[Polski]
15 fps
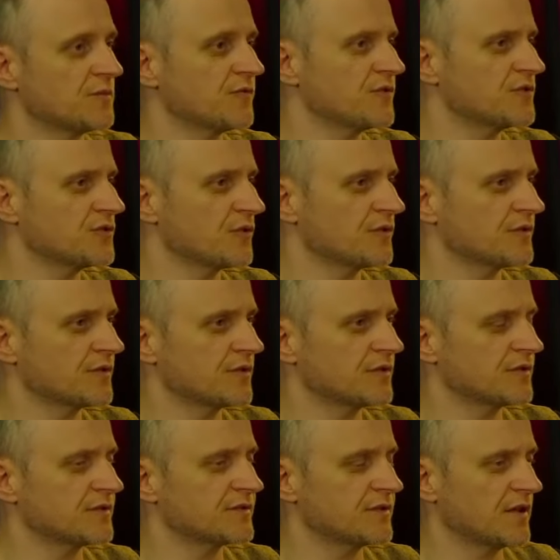wyciąg e,
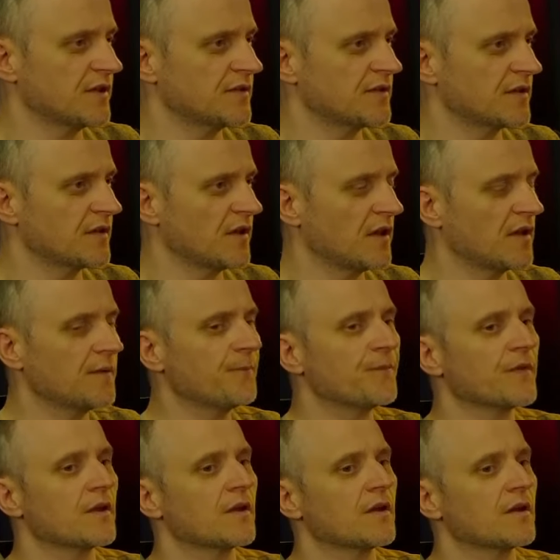z CIDG
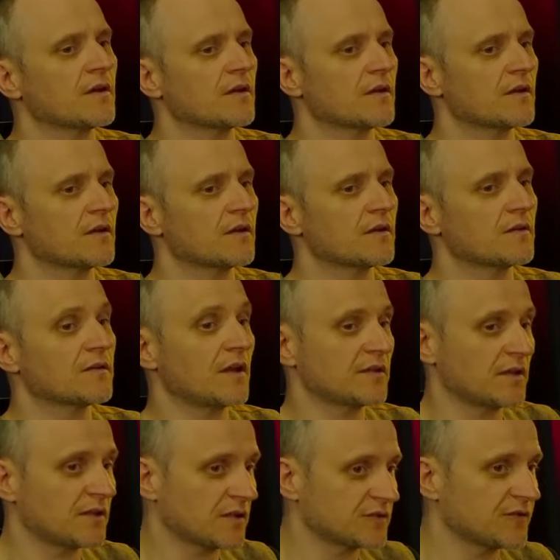E,
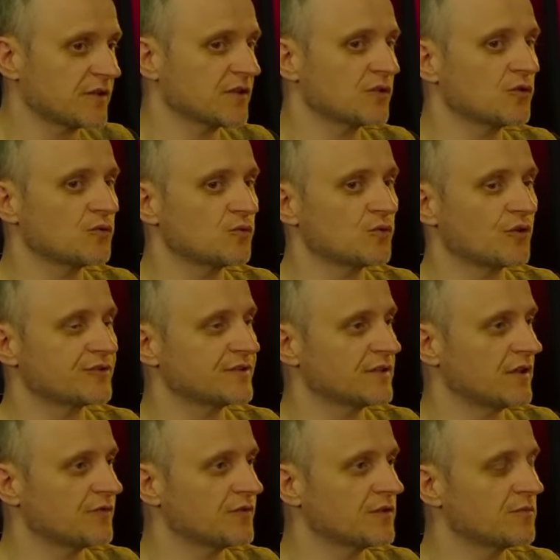data tak zwanego urodzenia
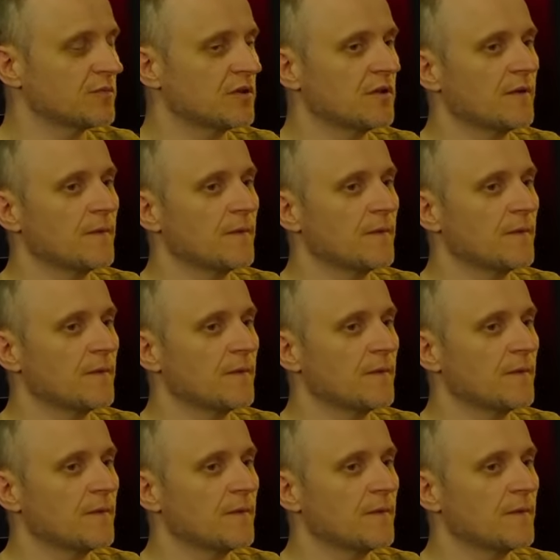firmy,